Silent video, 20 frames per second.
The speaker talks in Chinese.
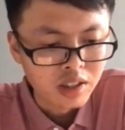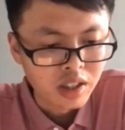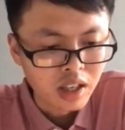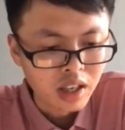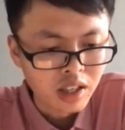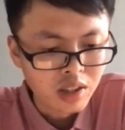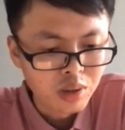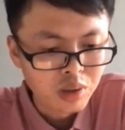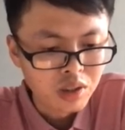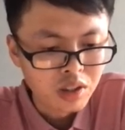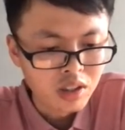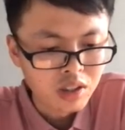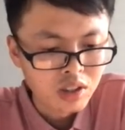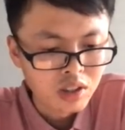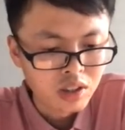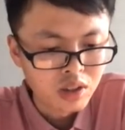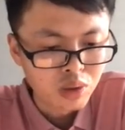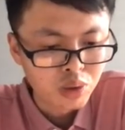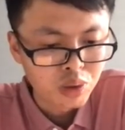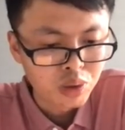安全的
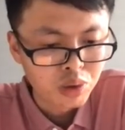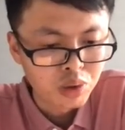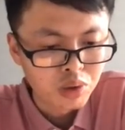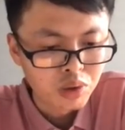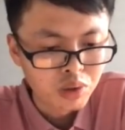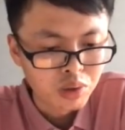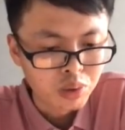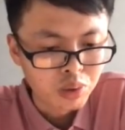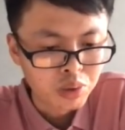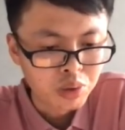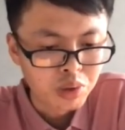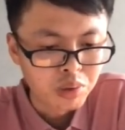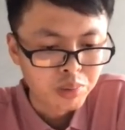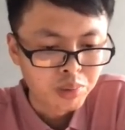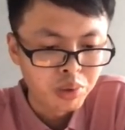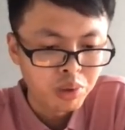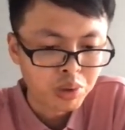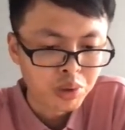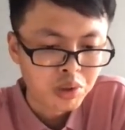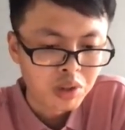进行数据读取，
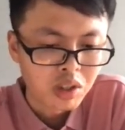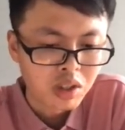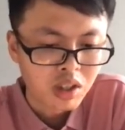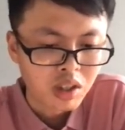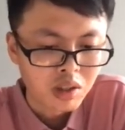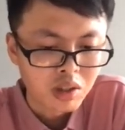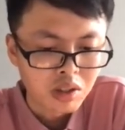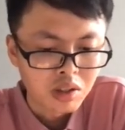不需要考虑